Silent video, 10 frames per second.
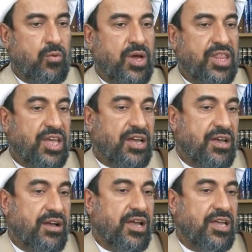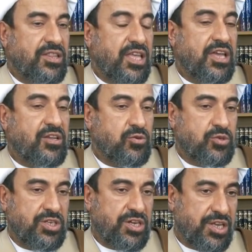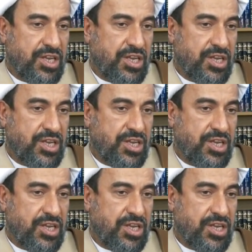وذكر أنها تشير